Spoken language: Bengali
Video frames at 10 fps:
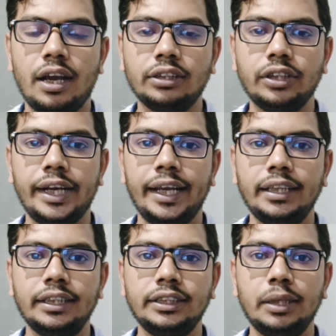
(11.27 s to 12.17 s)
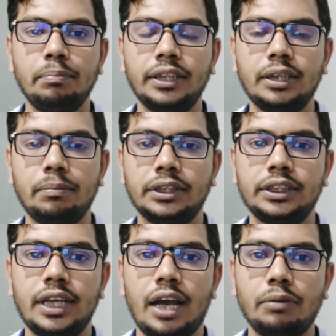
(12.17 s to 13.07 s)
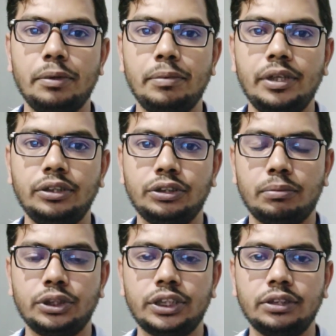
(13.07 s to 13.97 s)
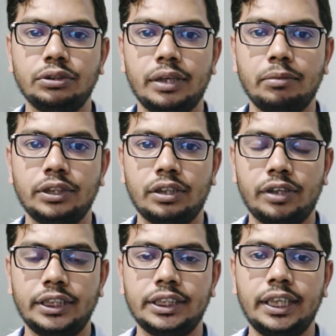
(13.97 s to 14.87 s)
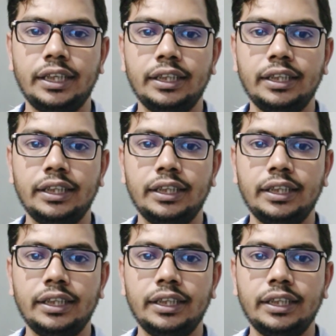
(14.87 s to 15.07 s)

আসলে এই দৃষ্টির পাশাপাশি আরও বিভিন্ন সমস্যা চোখের মধ্যে রয়েছে